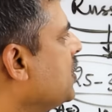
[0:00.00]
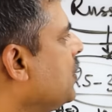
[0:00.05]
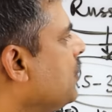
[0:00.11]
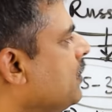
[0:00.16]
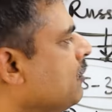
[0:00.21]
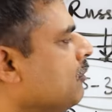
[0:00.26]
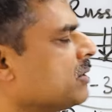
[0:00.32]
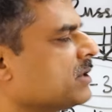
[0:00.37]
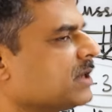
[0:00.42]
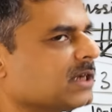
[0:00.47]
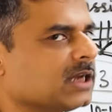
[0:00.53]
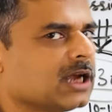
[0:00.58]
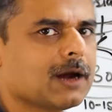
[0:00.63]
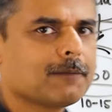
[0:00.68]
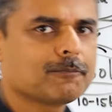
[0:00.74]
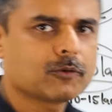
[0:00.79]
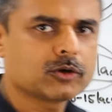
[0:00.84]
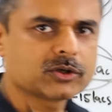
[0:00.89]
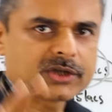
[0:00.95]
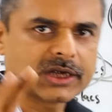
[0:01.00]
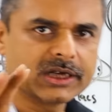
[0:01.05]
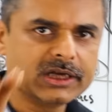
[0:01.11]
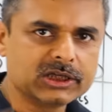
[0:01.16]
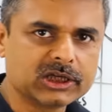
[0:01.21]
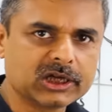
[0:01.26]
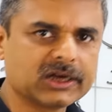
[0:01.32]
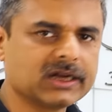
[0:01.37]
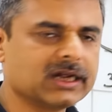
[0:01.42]
सी यूनिवर्सिटी आपको
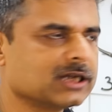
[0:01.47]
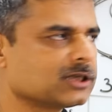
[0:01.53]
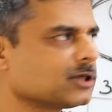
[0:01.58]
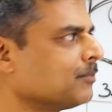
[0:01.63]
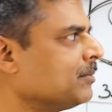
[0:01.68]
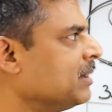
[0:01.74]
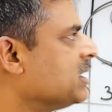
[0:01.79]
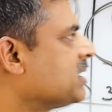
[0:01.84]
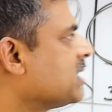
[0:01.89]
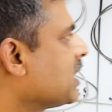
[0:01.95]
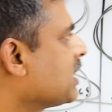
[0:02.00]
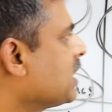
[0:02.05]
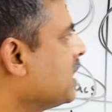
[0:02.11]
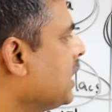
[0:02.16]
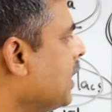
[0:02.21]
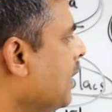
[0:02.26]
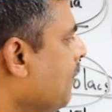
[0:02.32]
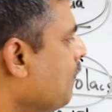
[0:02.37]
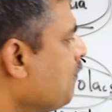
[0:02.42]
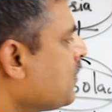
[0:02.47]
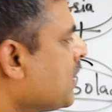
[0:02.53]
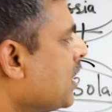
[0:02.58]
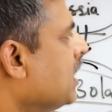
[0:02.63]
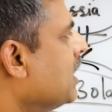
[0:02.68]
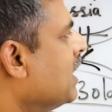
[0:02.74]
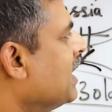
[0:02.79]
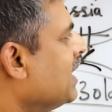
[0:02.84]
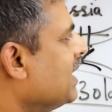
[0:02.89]
सही तरीके से मिल सकती है
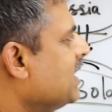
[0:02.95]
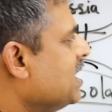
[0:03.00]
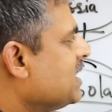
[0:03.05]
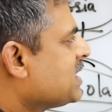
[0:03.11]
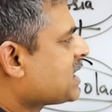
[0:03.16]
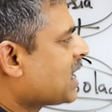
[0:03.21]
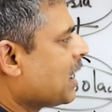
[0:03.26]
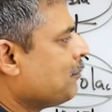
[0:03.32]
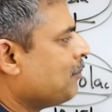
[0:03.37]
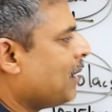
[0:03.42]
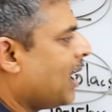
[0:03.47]
इसके